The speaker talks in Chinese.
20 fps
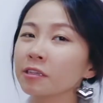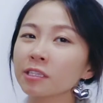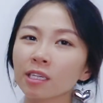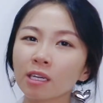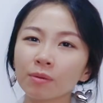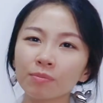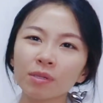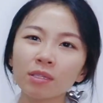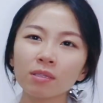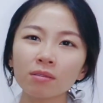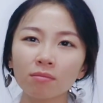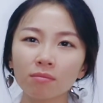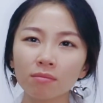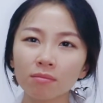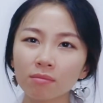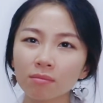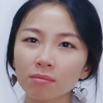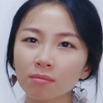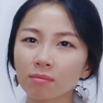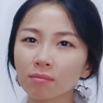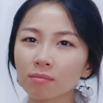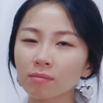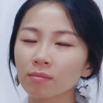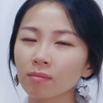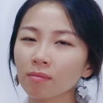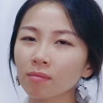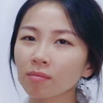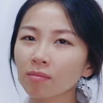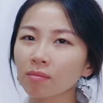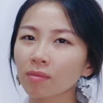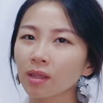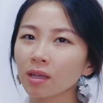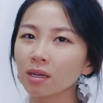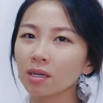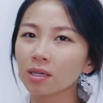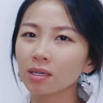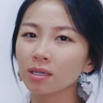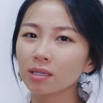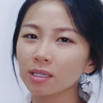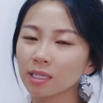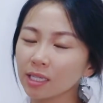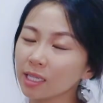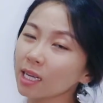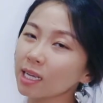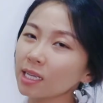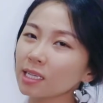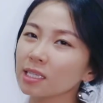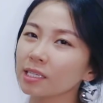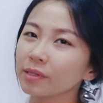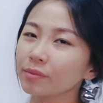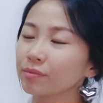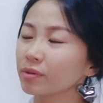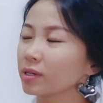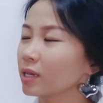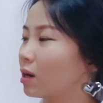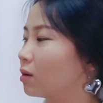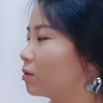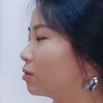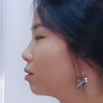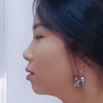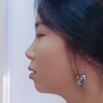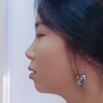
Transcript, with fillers: 你这个兵。你也赢不了。